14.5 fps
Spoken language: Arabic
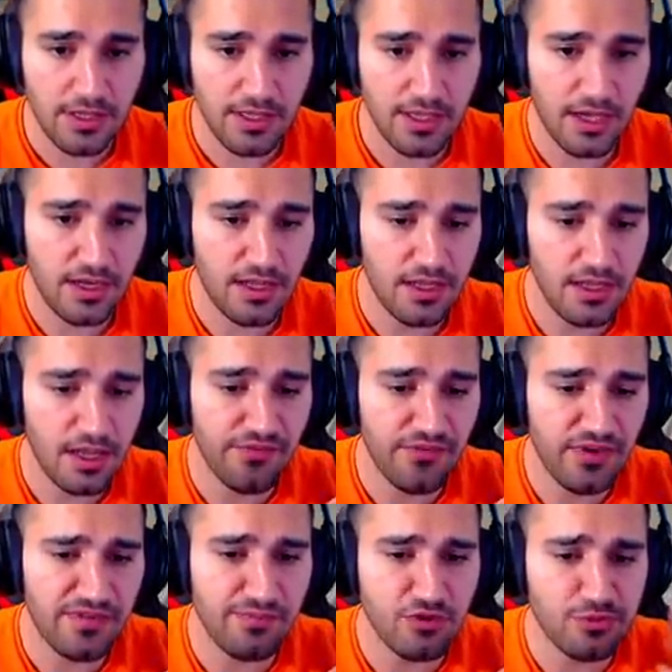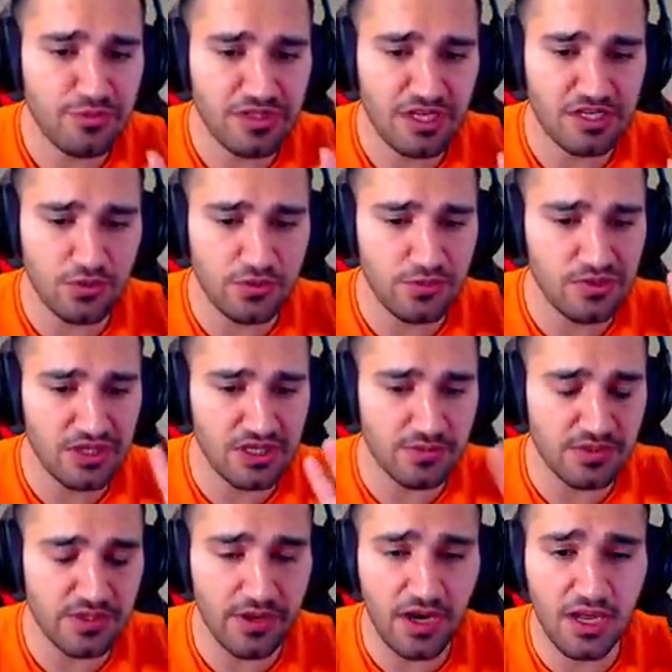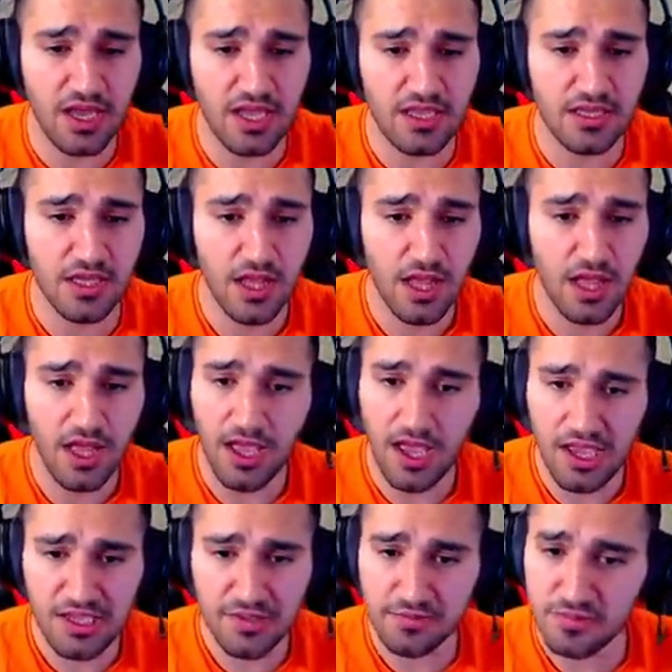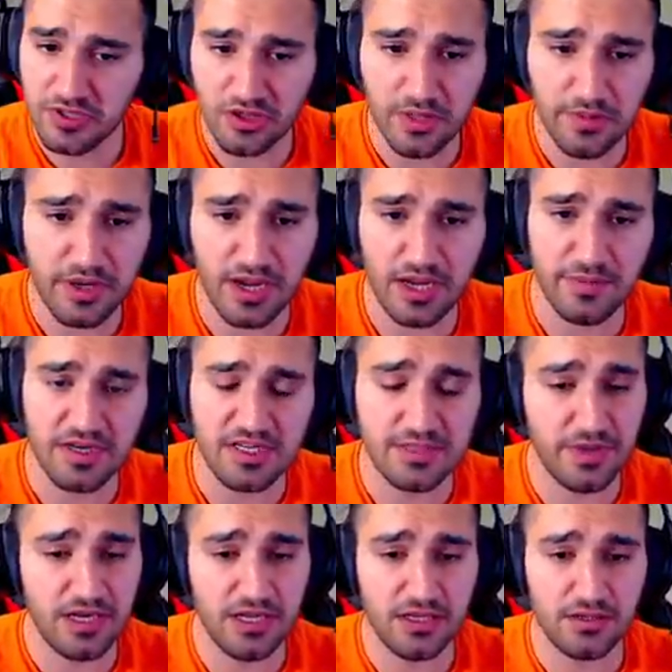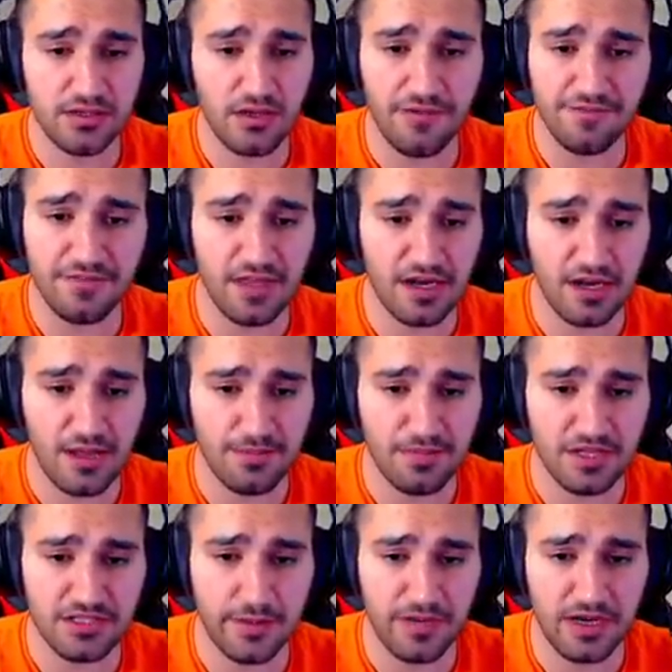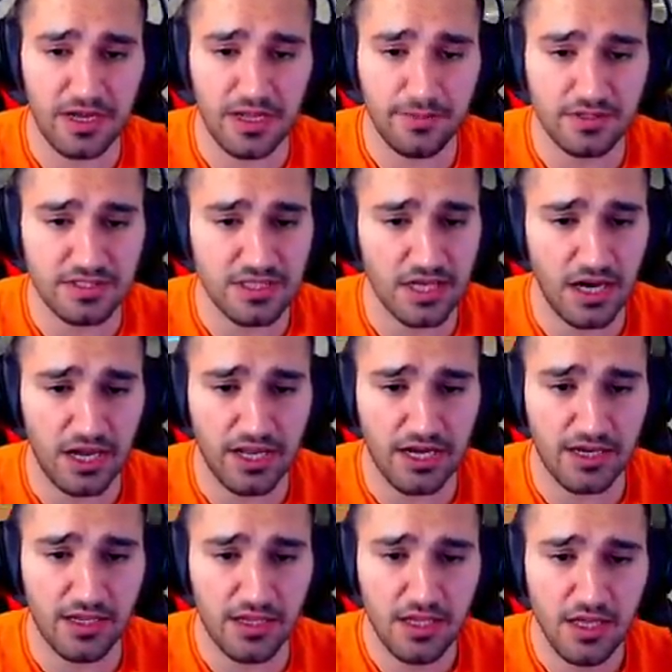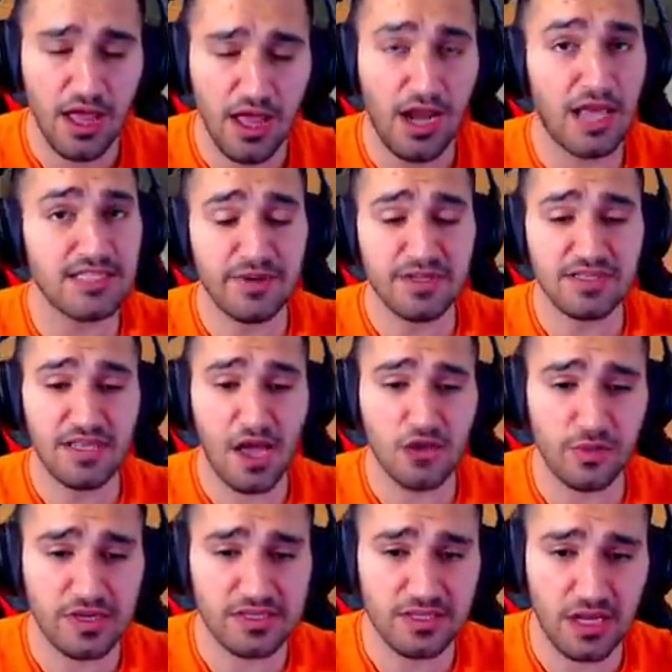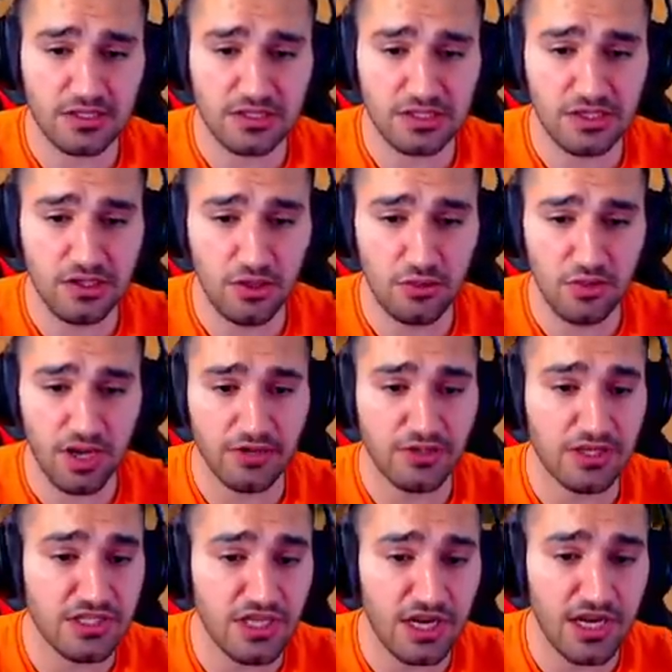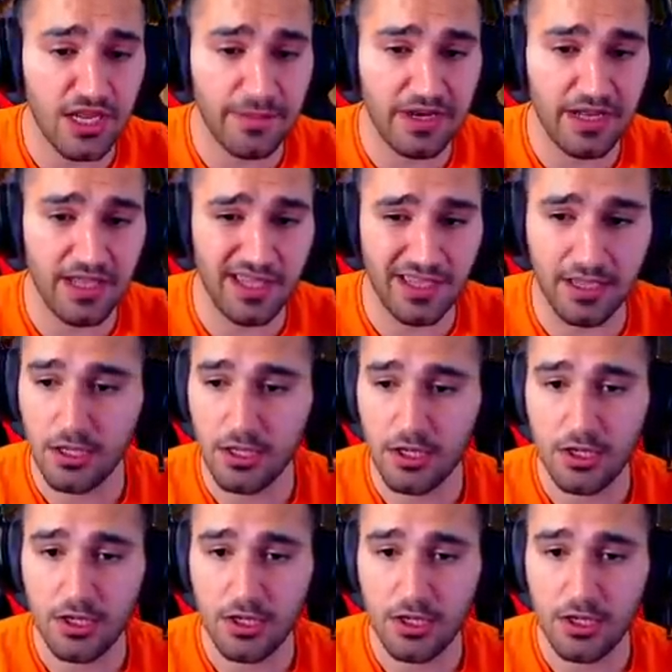يعني هي خفيف مش مزعج مش مزعج بصراحه هي هي تعتبر يعني بالنسبه لي افضل قبضه شاب باللعبه الصراحه يعني على حسب الازعاج وما ازعاج شيء حلو يعني حتى شكله كمان هيك